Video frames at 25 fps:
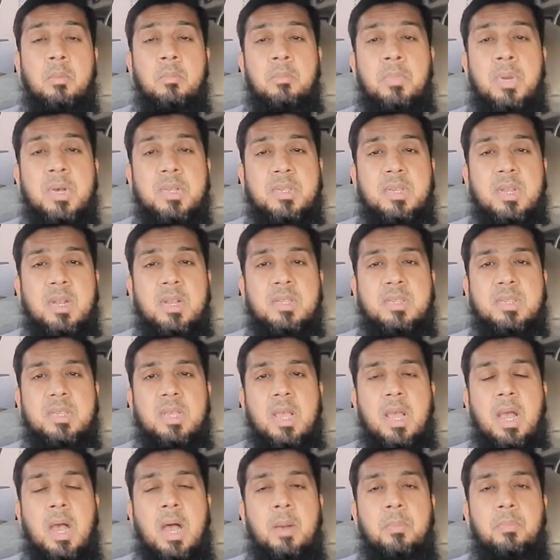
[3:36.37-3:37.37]
बसरा से
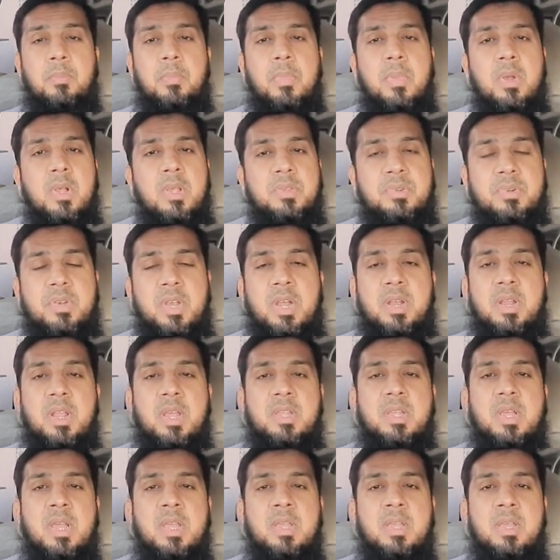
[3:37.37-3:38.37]
आप स्टेट नहीं
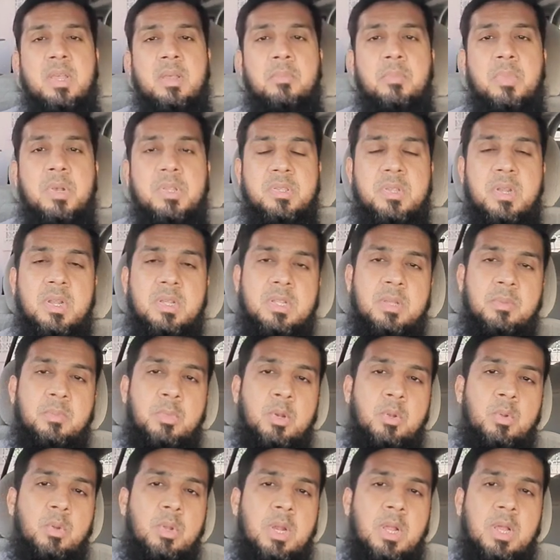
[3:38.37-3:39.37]
जाएंगे बसरा से
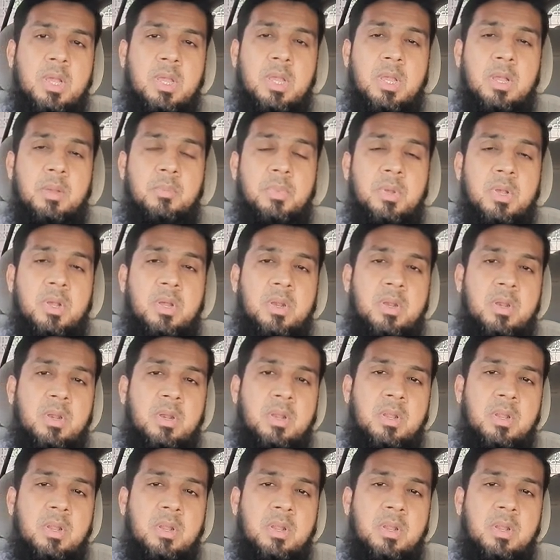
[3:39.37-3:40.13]
बिल्कुल आगे आप अगर